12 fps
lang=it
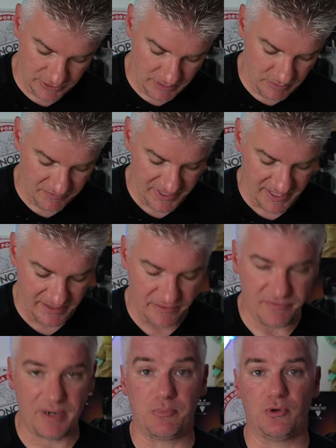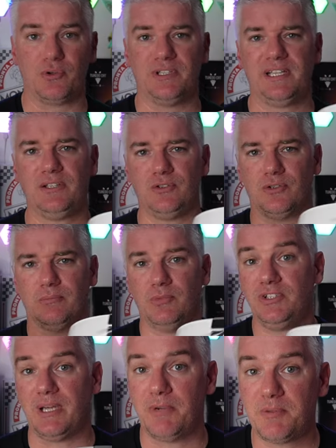andremo a vedere fra poco, intanto
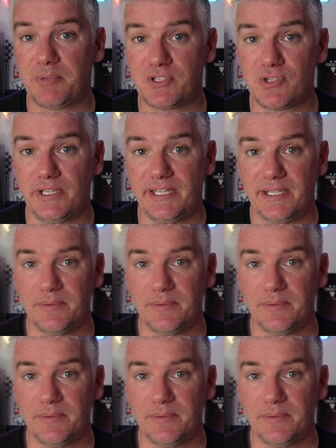montiamo le spazzoline.